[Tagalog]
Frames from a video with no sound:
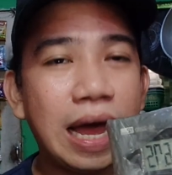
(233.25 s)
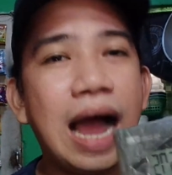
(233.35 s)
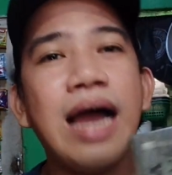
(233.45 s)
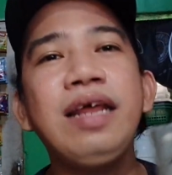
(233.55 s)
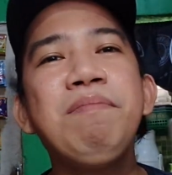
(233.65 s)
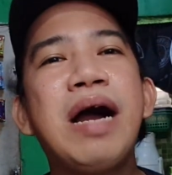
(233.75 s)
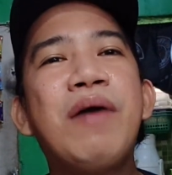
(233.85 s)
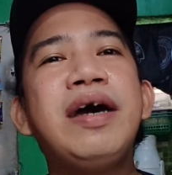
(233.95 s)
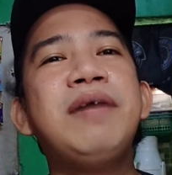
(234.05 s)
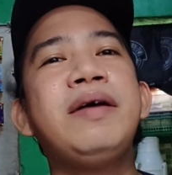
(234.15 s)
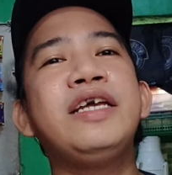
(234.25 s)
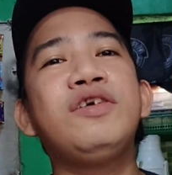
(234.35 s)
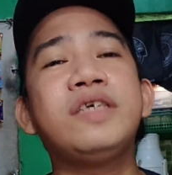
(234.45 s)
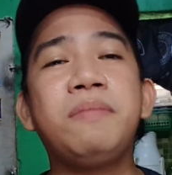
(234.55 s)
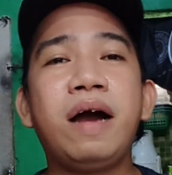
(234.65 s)
halimbawa naman
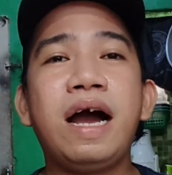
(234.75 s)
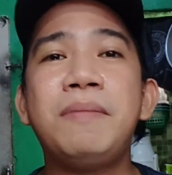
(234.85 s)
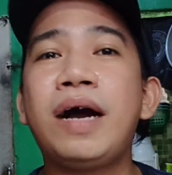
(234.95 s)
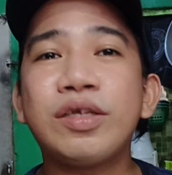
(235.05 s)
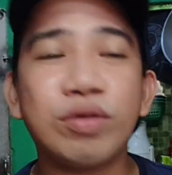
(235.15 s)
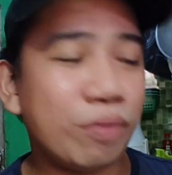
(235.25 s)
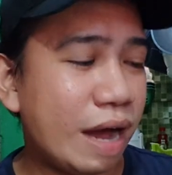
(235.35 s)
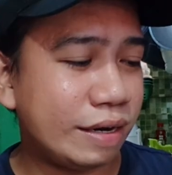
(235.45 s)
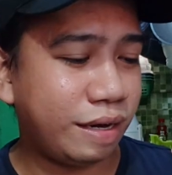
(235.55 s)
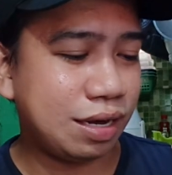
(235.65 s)
ito sa mga makatotohanan